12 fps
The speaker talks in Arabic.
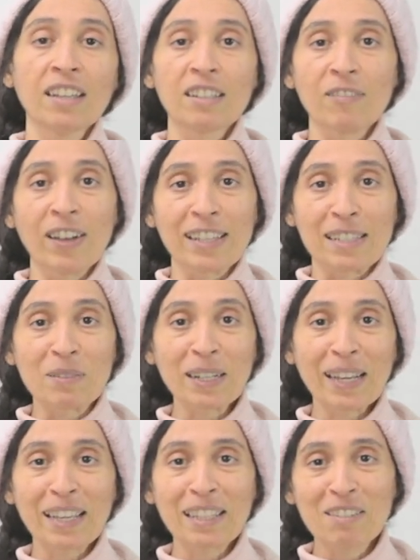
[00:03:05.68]
فسمير
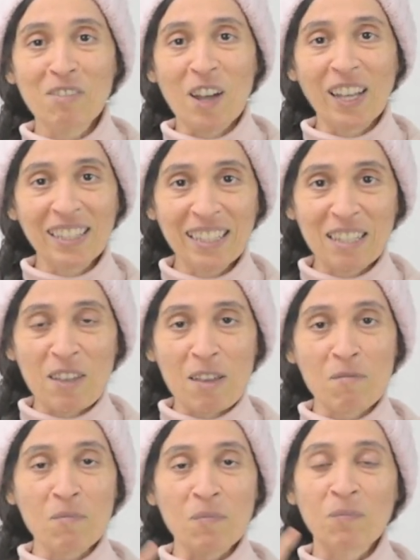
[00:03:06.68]
غانم وعادل
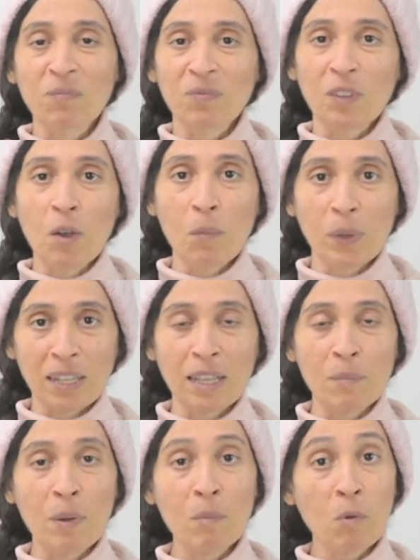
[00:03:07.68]
إمام هما
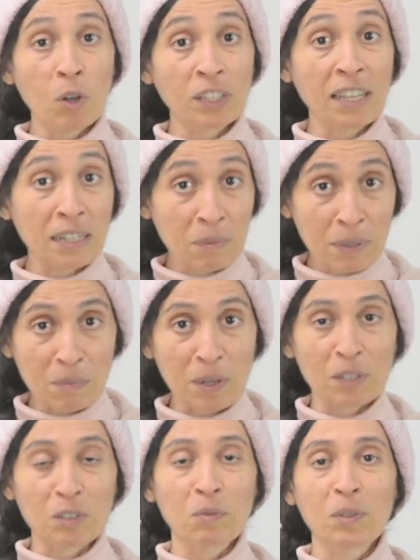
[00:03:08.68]
طلبة مغتربين
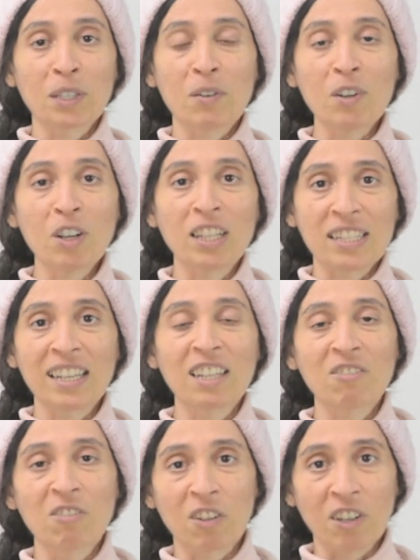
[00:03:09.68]
برضو بيدوروا على
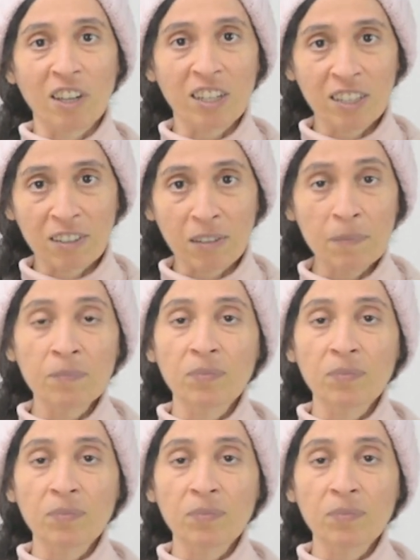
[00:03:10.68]
سكن في القاهرة